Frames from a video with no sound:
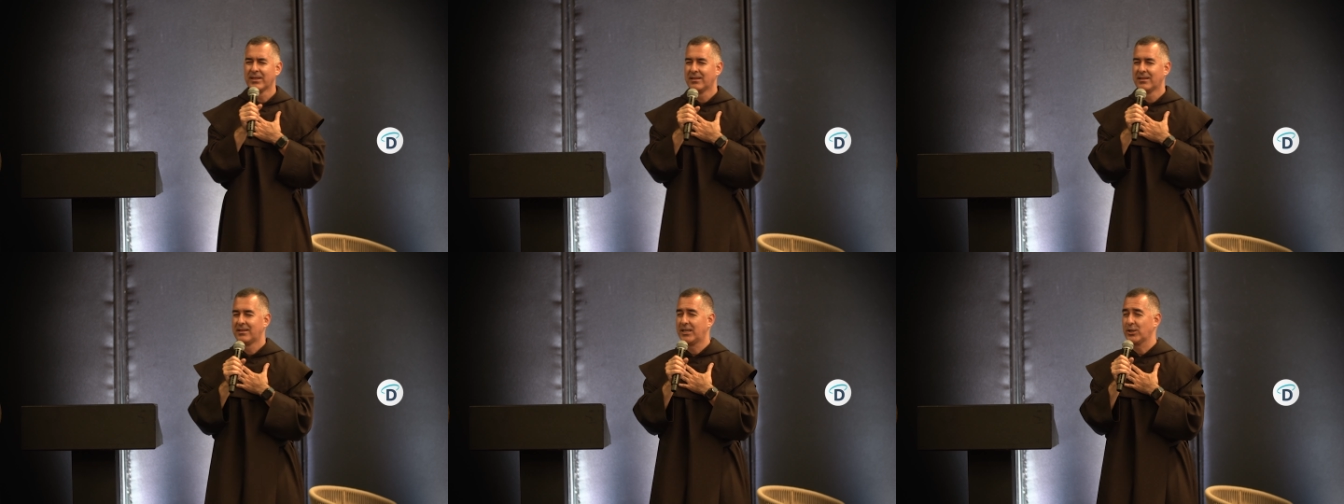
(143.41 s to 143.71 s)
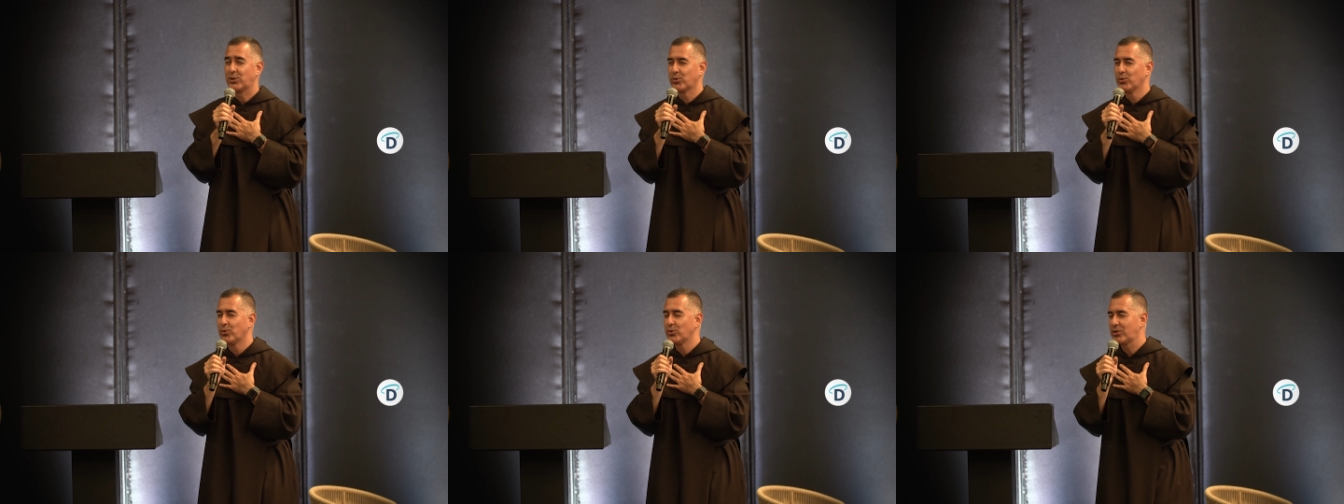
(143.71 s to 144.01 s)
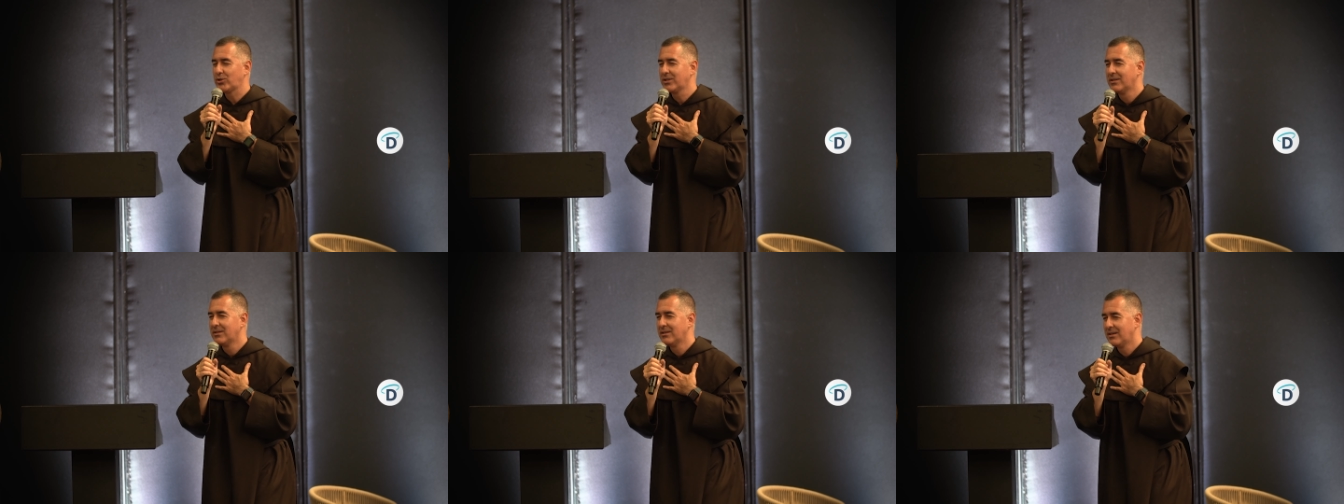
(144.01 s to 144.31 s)
de
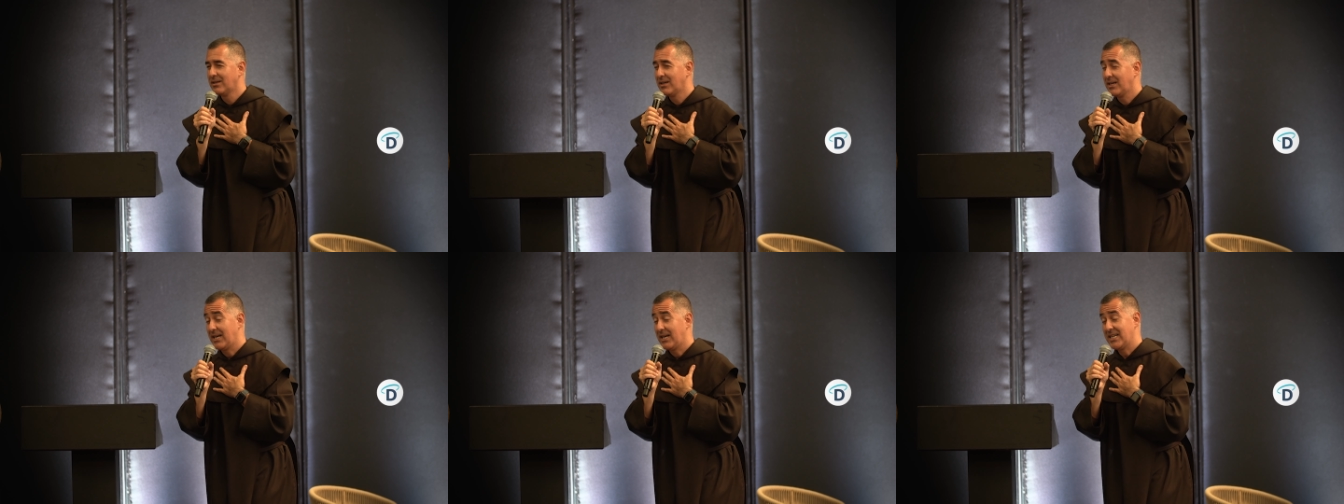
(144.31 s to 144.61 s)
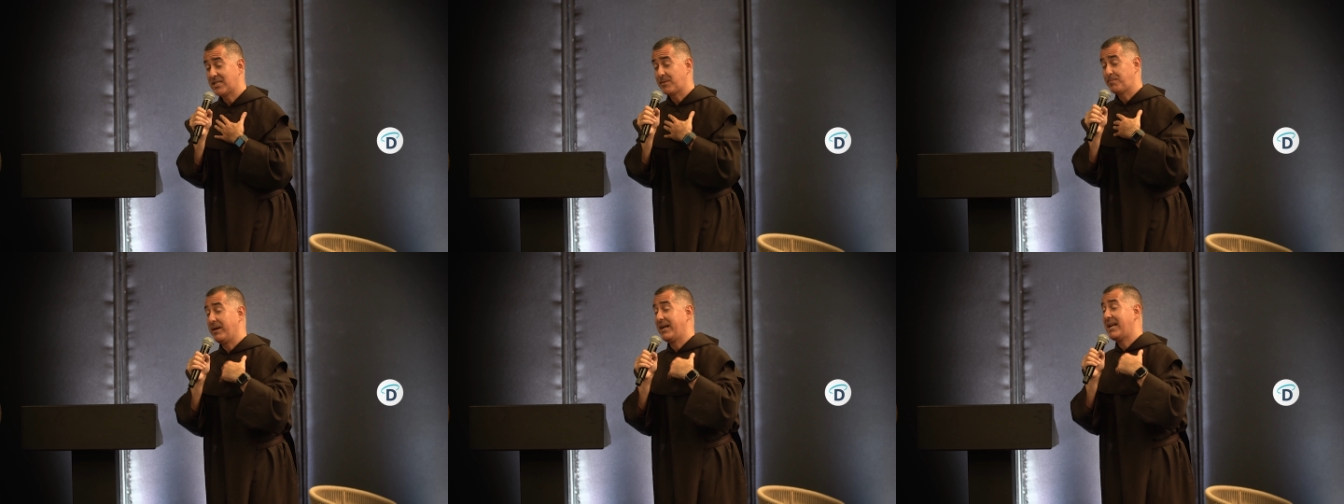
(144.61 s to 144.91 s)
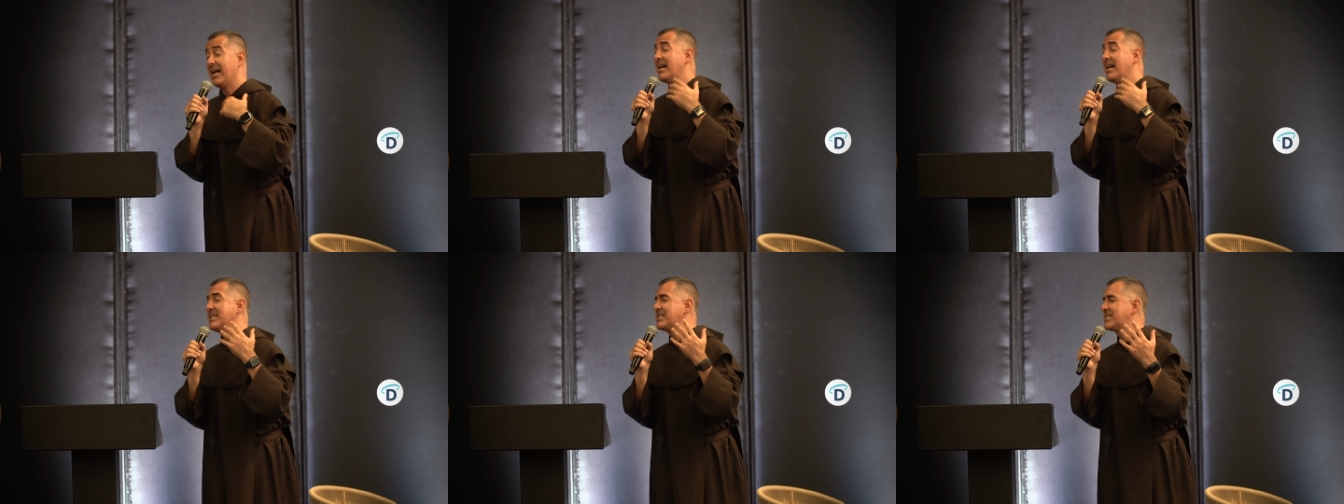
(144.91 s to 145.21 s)
sus
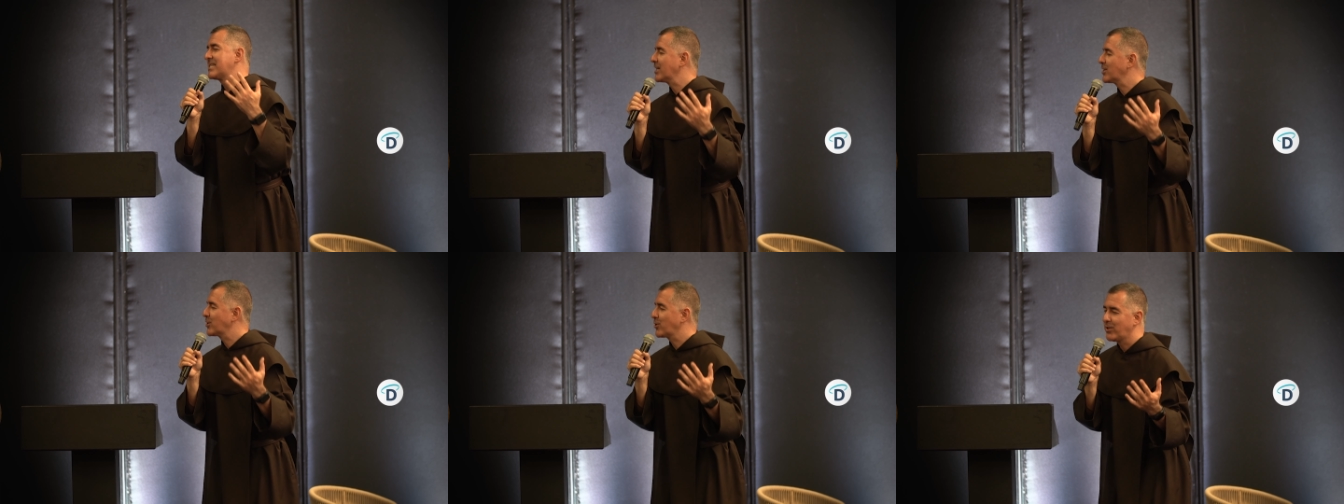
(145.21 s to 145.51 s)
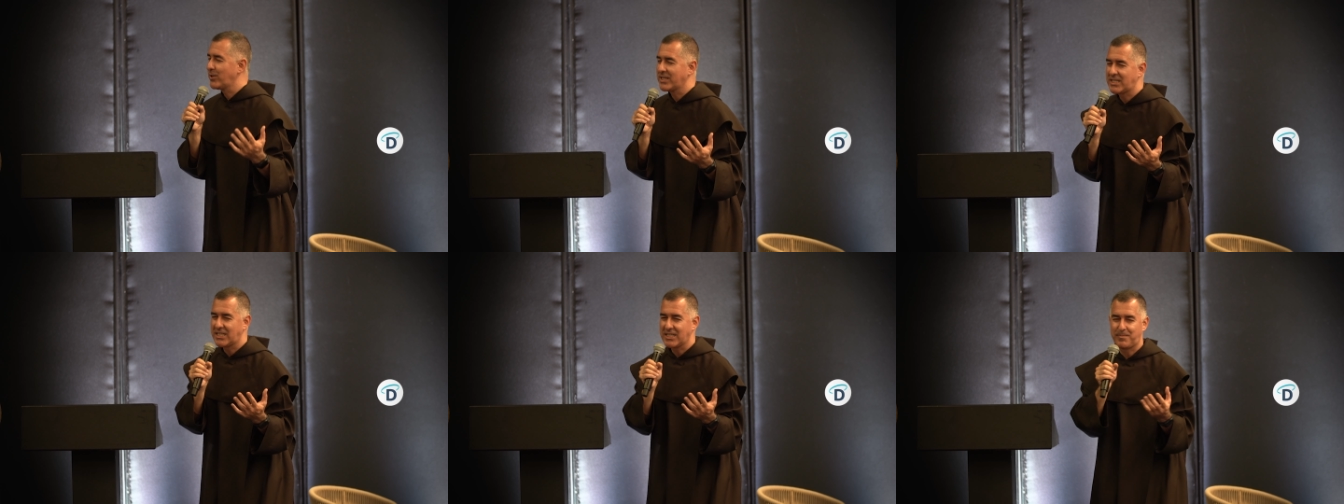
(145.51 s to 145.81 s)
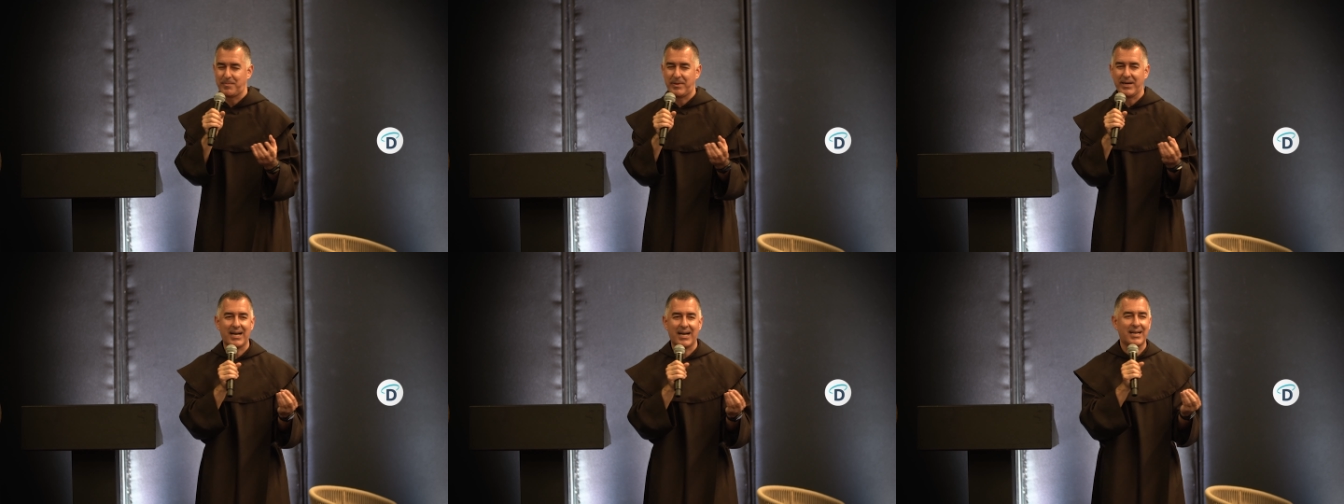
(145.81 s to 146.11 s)
esperanzas o
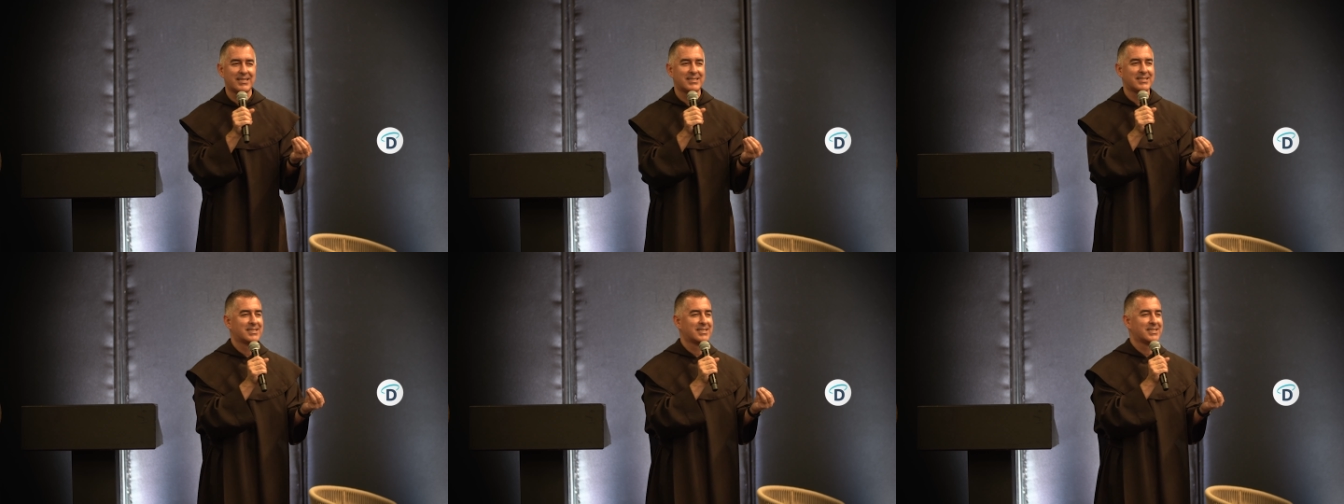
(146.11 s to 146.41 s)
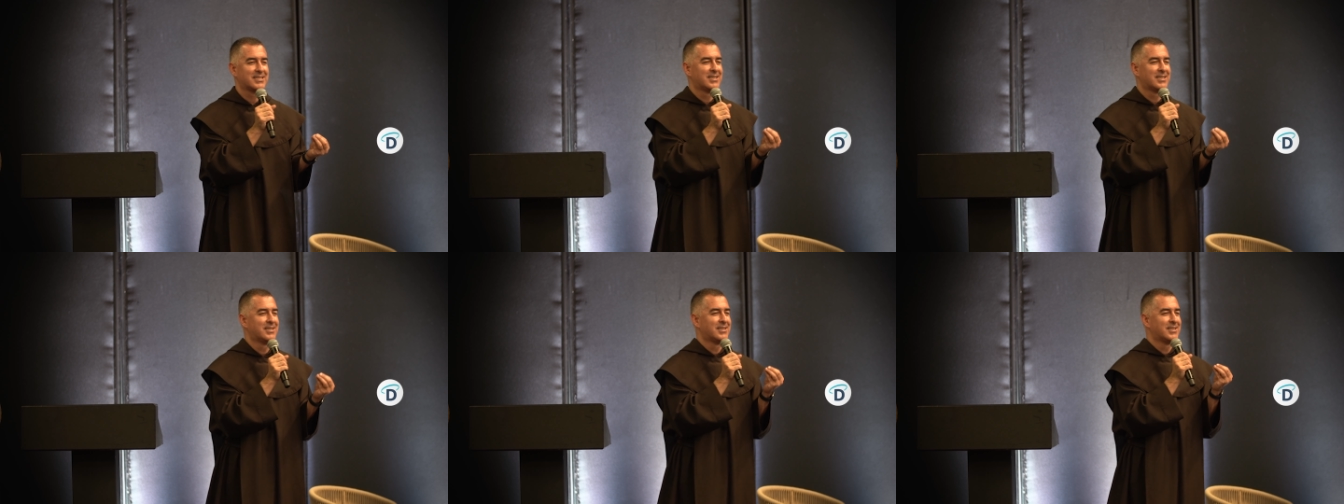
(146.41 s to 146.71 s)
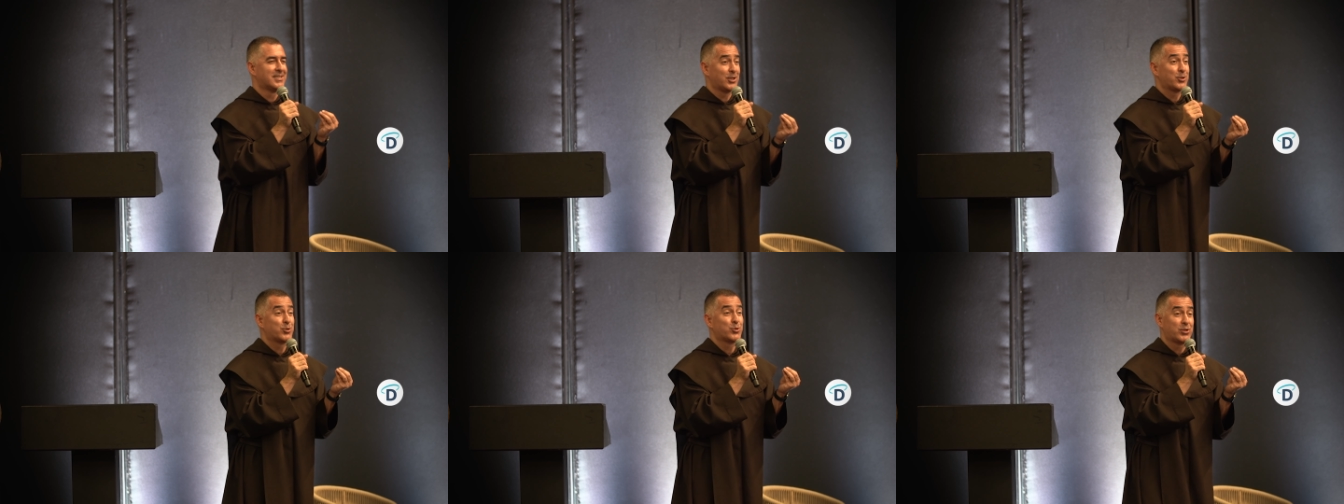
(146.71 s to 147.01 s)
desesperanzas,
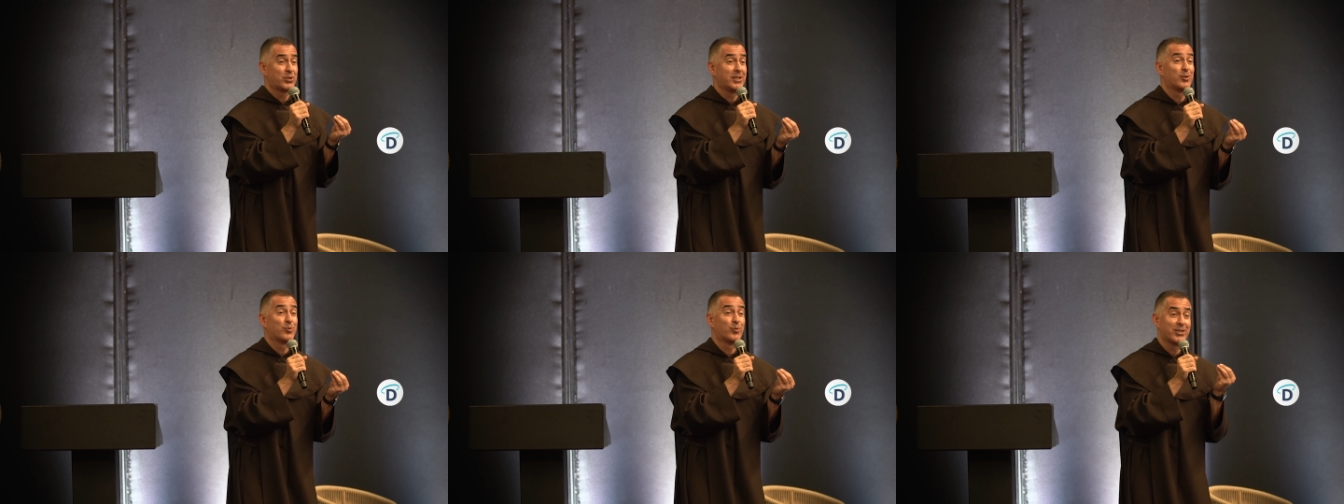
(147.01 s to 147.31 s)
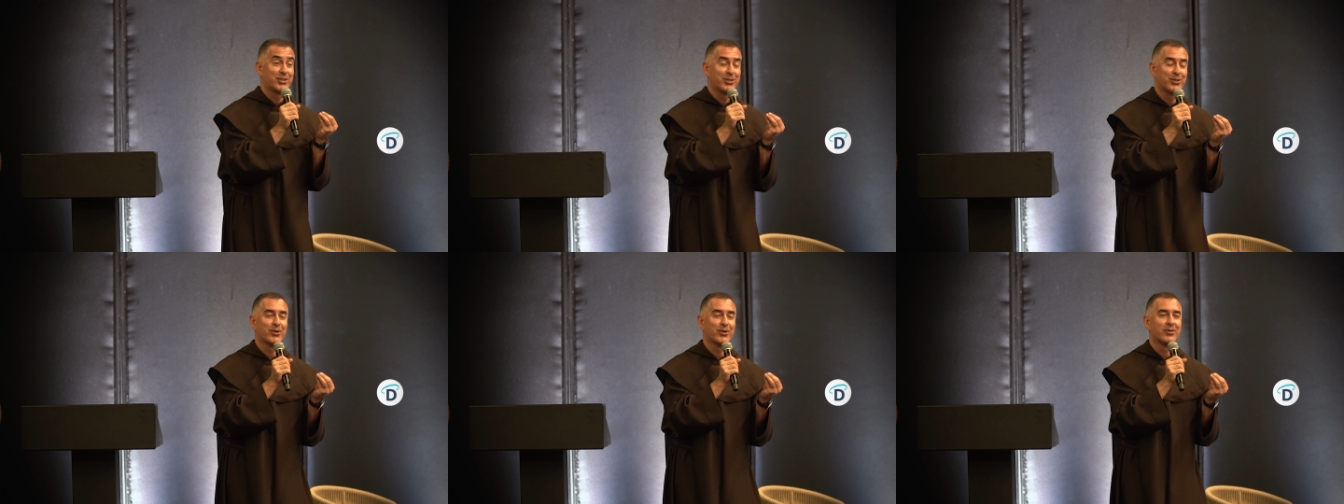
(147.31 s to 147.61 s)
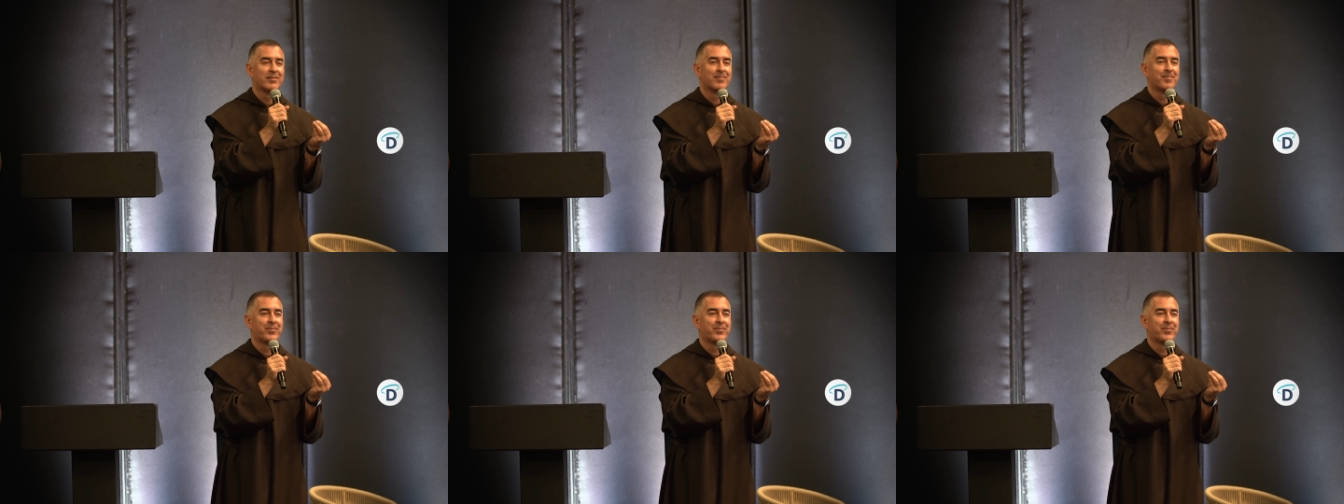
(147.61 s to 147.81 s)
de su situación.